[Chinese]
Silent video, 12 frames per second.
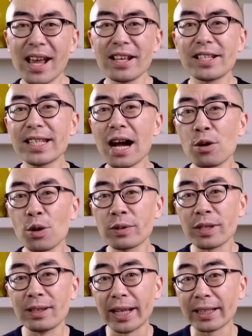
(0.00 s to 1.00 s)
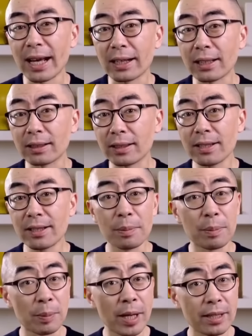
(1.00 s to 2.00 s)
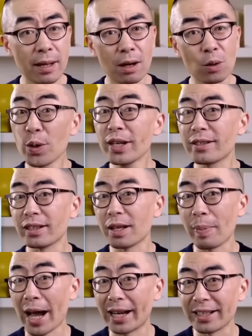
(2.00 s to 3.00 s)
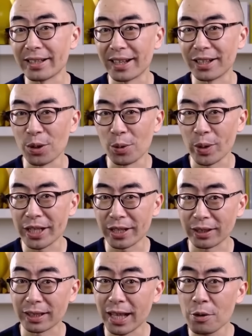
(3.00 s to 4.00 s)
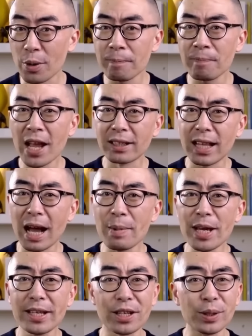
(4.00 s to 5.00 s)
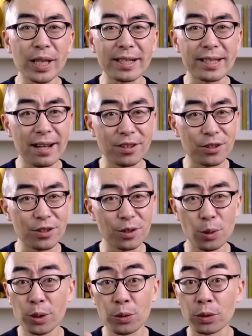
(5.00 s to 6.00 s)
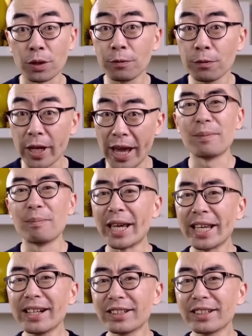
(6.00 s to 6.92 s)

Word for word: 在相控阵雷达的天线平面上规则的排列着很多微小的单元，它们有点像是昆虫的复眼，每一